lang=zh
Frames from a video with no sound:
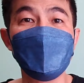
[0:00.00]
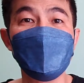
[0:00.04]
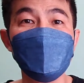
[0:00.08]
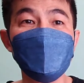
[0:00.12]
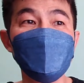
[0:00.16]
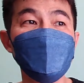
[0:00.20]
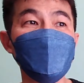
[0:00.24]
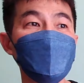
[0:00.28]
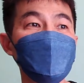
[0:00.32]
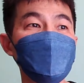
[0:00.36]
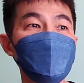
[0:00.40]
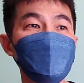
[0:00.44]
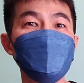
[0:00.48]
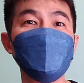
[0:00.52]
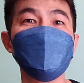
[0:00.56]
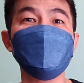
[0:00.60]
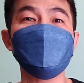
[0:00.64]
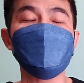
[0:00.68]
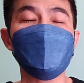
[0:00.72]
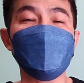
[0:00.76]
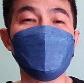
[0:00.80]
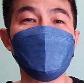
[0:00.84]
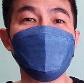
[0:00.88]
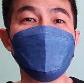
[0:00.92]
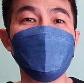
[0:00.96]
因为你乱
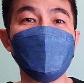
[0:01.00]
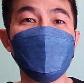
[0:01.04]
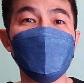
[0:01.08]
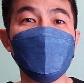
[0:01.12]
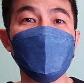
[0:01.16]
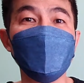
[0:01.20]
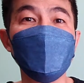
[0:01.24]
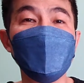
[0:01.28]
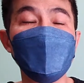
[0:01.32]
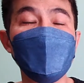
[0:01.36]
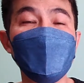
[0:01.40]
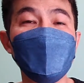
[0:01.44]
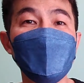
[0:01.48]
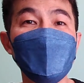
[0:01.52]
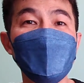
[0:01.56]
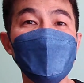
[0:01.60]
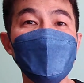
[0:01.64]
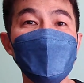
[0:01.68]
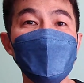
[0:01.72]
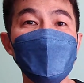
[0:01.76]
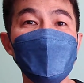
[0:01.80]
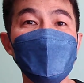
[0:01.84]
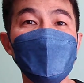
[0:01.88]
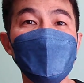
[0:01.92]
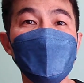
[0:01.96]
讲话。
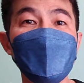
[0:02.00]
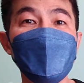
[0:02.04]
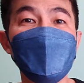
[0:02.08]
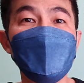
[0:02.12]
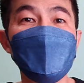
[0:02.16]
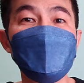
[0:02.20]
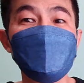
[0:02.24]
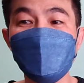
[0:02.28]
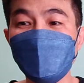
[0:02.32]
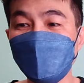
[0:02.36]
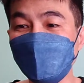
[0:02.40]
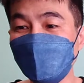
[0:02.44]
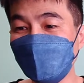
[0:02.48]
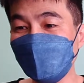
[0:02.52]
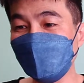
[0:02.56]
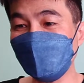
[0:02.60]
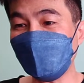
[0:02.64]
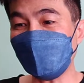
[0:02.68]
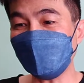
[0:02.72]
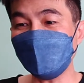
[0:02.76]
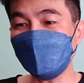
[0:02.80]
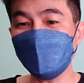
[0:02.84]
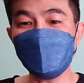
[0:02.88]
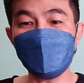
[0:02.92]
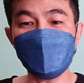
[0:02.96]
对，那个
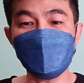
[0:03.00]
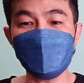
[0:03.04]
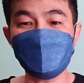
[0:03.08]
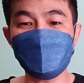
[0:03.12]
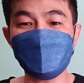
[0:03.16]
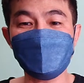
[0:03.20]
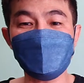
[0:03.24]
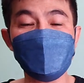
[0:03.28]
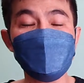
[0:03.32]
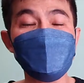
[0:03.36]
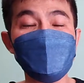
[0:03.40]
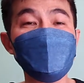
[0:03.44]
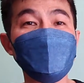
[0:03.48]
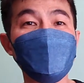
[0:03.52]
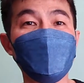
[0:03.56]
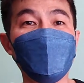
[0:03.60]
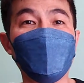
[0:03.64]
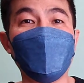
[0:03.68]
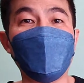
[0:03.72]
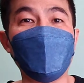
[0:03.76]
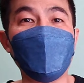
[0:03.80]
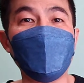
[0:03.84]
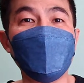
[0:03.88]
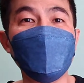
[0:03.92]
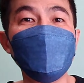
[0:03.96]
阿斌哥一直在问
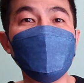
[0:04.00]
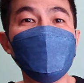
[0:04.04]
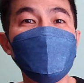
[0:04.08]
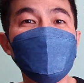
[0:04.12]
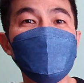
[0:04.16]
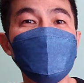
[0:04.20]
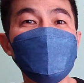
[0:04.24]
我啊，